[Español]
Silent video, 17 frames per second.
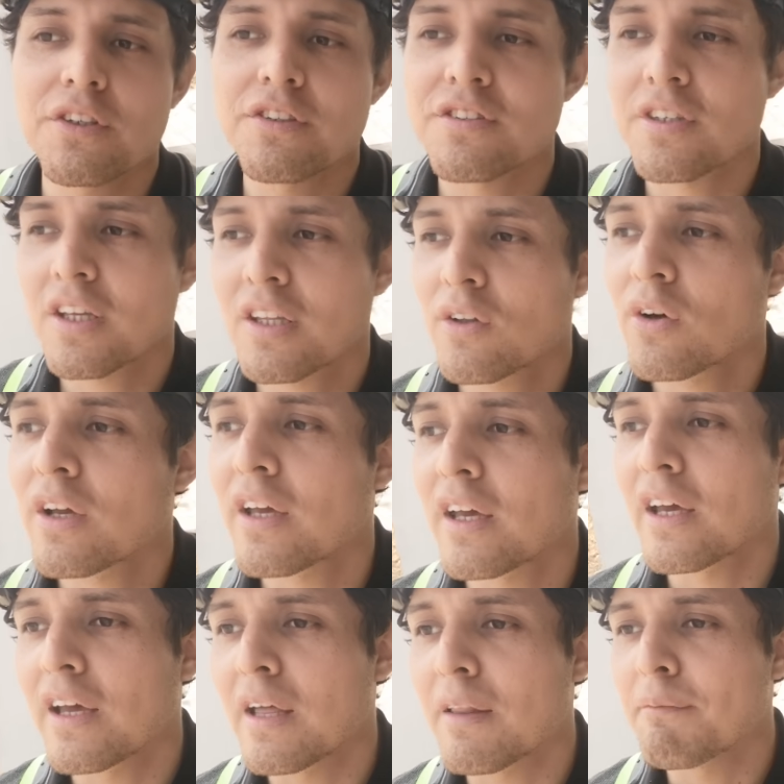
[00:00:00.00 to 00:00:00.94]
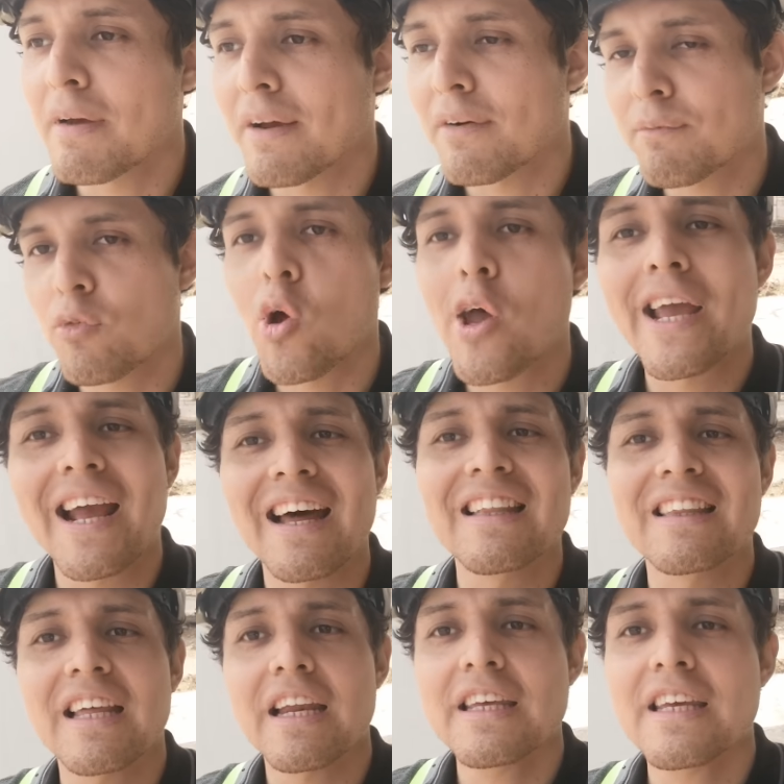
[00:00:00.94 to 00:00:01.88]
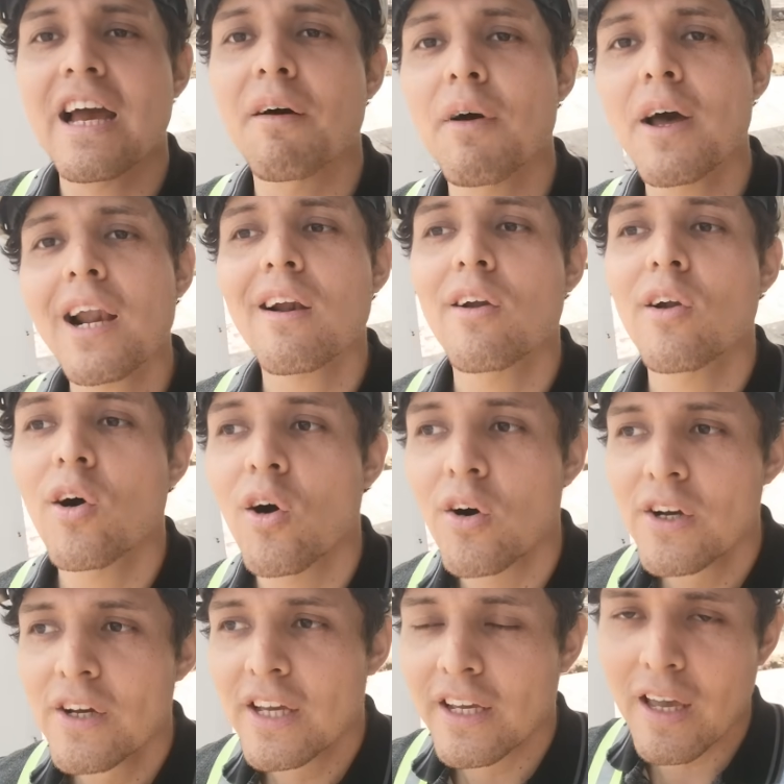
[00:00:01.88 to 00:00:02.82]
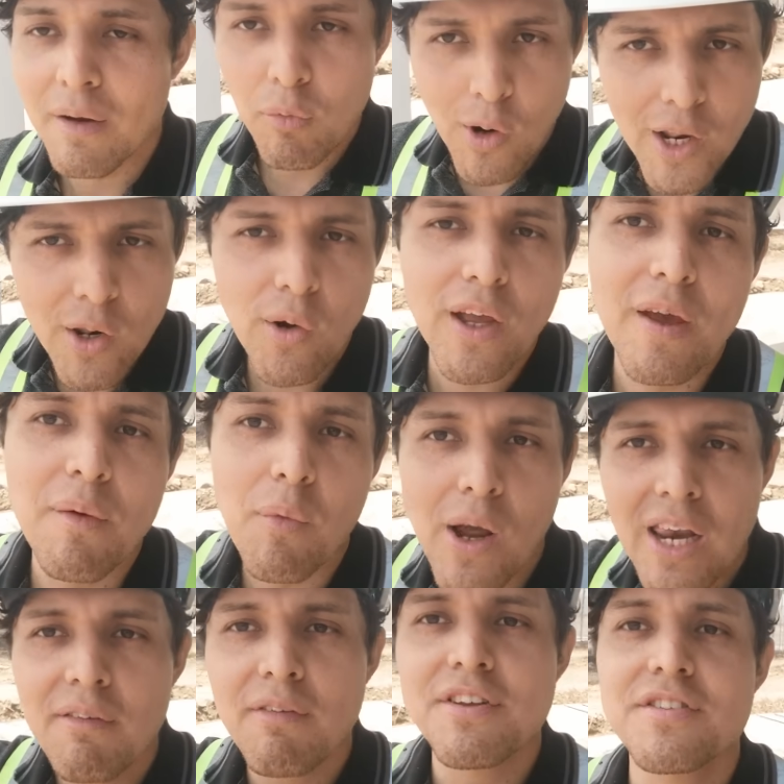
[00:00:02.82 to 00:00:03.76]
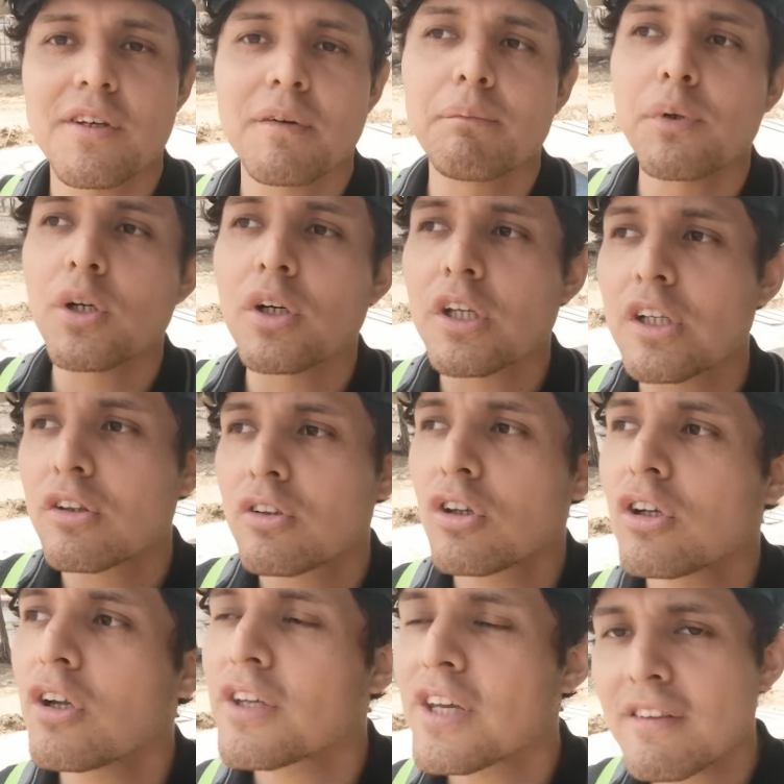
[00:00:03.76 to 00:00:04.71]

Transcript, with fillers: Diciendo que nos encantaría verlo, qué bueno que vuelve CM y todo.